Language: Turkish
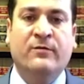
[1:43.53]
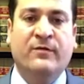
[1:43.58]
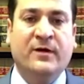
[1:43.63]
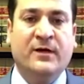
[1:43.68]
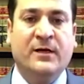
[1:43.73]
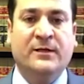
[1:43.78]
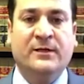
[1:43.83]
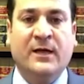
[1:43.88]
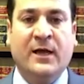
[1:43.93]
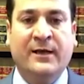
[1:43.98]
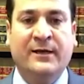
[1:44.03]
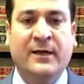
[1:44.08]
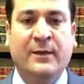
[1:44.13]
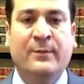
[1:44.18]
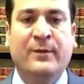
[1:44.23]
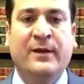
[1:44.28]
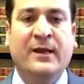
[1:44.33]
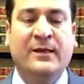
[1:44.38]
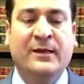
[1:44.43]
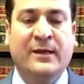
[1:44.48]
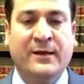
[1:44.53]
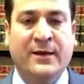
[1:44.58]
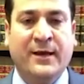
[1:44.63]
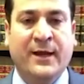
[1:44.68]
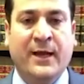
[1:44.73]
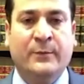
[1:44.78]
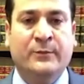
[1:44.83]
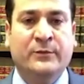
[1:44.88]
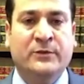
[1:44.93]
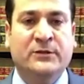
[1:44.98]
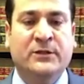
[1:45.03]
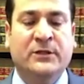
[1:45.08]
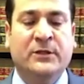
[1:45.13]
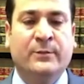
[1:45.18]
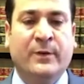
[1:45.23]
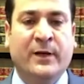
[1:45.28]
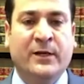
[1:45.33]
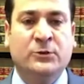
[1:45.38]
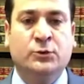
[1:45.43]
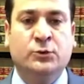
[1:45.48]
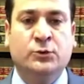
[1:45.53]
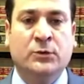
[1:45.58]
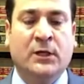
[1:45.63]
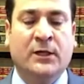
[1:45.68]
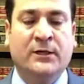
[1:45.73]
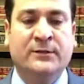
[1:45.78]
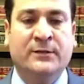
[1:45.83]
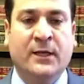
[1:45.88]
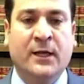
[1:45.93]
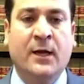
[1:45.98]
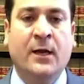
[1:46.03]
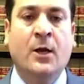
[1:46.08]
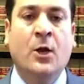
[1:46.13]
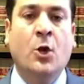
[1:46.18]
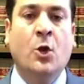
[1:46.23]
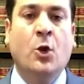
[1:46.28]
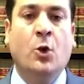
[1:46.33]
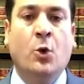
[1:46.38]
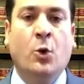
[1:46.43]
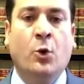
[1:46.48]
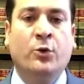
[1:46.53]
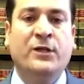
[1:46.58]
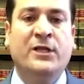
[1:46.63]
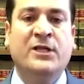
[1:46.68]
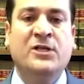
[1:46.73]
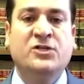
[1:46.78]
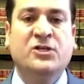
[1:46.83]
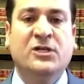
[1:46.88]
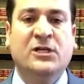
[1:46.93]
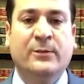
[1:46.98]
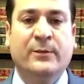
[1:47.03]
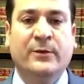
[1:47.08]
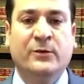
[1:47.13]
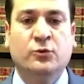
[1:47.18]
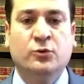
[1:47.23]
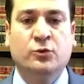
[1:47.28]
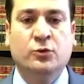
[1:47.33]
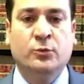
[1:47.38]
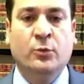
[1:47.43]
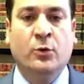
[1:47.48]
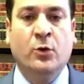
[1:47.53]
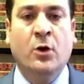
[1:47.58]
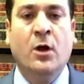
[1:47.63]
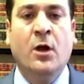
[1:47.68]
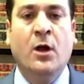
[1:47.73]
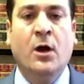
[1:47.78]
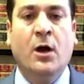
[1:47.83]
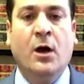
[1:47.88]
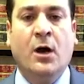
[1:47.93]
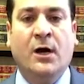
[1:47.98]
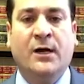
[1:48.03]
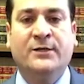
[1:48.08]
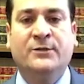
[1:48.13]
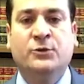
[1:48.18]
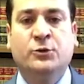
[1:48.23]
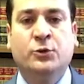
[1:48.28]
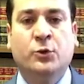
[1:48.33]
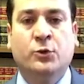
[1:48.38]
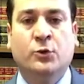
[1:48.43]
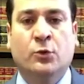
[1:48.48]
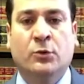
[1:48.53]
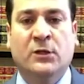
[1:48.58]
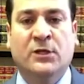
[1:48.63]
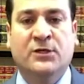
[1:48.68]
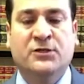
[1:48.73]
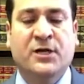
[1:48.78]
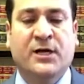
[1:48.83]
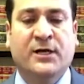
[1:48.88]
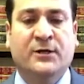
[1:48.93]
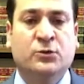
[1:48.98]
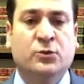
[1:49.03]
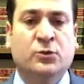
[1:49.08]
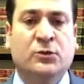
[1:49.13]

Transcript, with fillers: Fakat aile bireylerine yaptıkları başvurularda ön inceleme durumu artıyor olacak.